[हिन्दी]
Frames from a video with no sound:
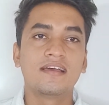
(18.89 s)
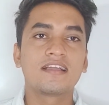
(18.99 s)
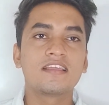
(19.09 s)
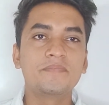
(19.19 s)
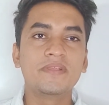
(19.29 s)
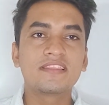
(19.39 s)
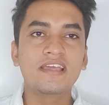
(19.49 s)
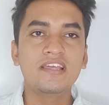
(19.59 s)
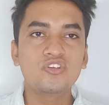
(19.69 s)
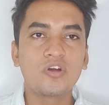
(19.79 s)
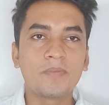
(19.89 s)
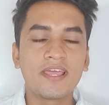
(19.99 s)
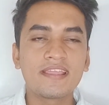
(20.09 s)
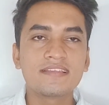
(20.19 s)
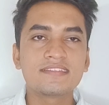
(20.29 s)
अगर मिलता है तो
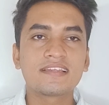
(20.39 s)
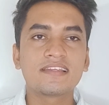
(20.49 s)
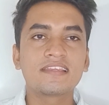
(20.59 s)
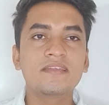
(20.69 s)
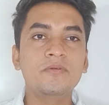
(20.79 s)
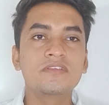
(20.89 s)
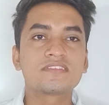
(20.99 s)
अप्लाई कैसे करेंगे